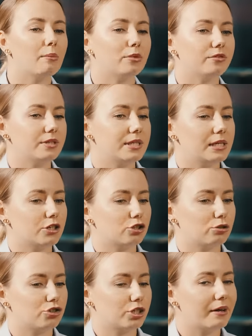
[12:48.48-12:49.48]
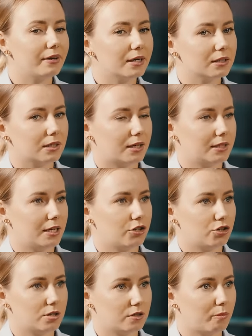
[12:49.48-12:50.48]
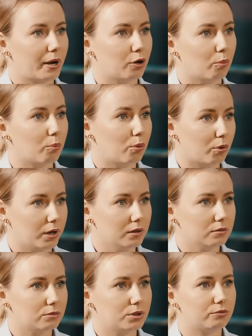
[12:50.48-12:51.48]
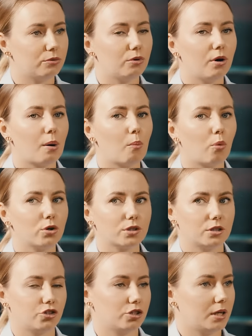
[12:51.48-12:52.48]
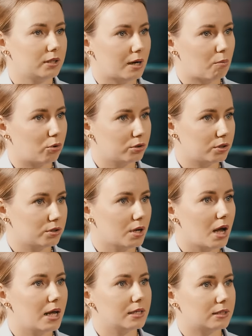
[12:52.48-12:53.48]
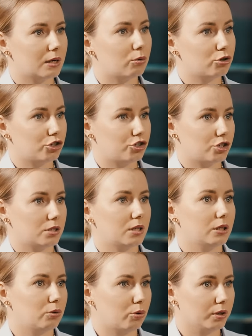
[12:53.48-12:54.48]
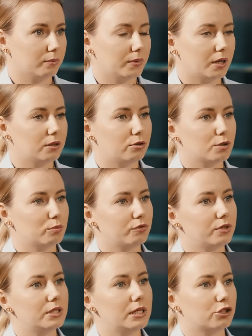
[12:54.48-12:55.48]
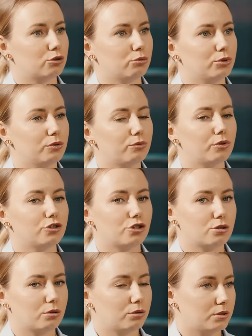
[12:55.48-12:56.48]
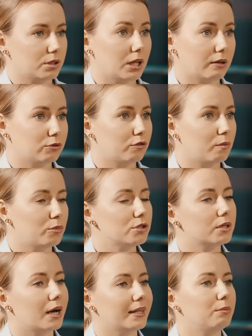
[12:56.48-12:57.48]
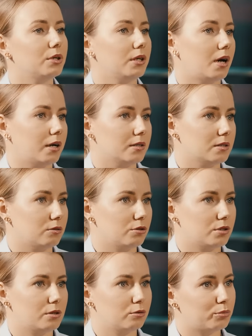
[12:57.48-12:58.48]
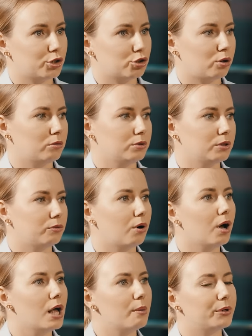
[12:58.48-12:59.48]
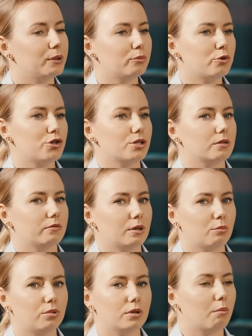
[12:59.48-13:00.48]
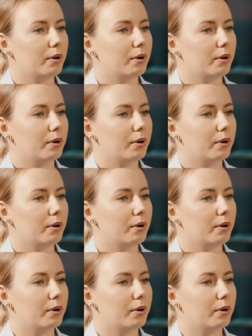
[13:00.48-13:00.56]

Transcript: мы видели, что человек, находящийся в моем поле, у него мозг начинает работать с такой же частотой, да, то есть мы видели, что у него частотность головного мозга, она меняется, то есть если он пришел, у него преимущество преимущественно было